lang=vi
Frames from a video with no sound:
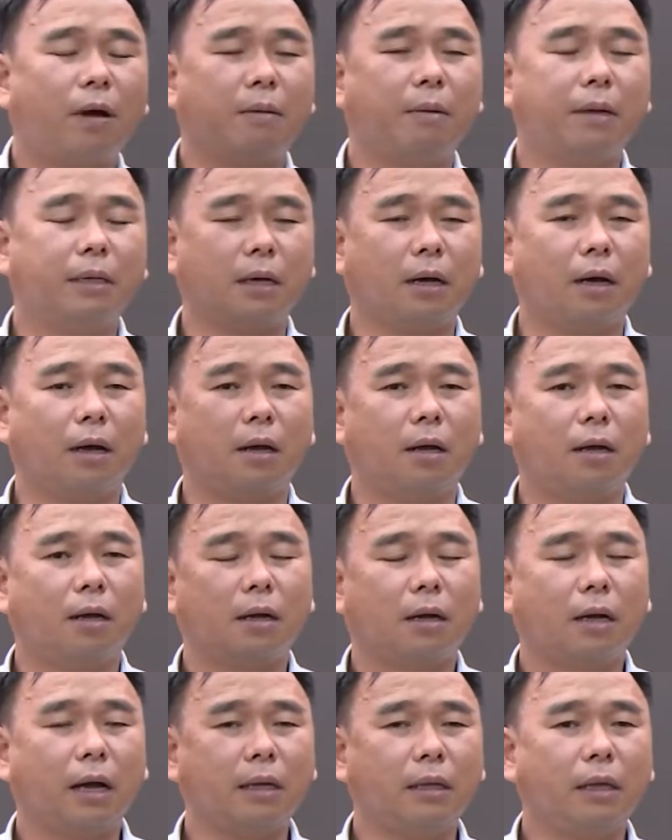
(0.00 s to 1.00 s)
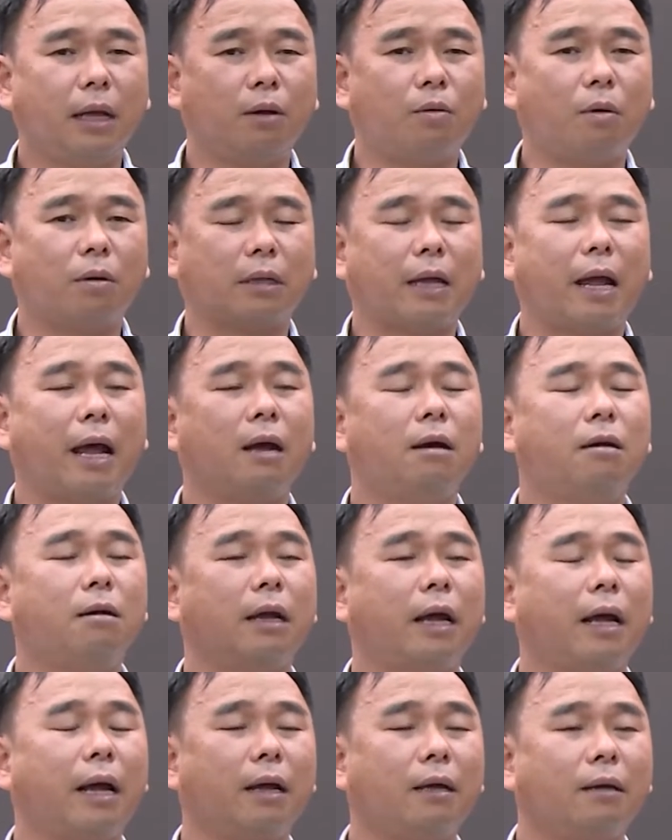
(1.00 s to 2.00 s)
đi học trở lại, Ban chỉ
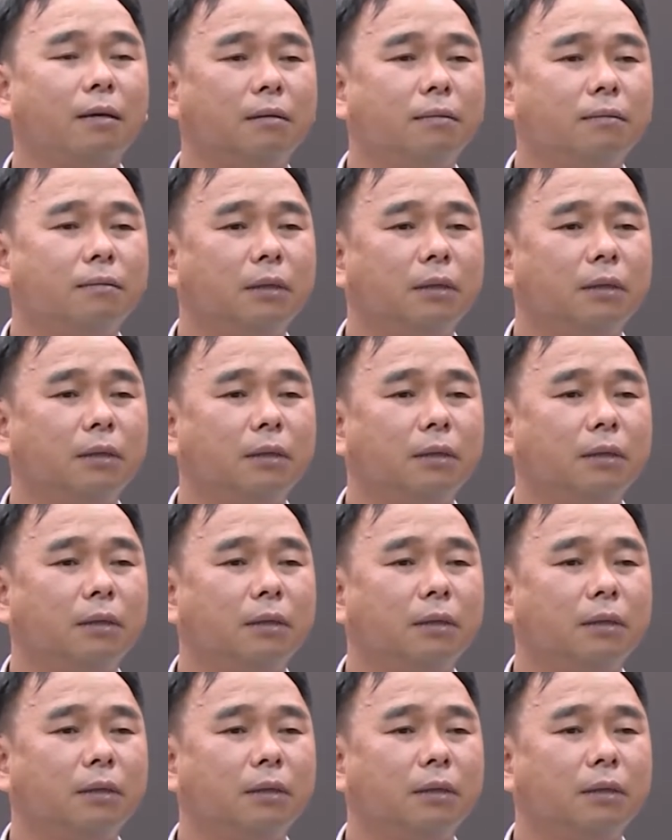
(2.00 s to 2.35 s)
đạo phòng chống dịch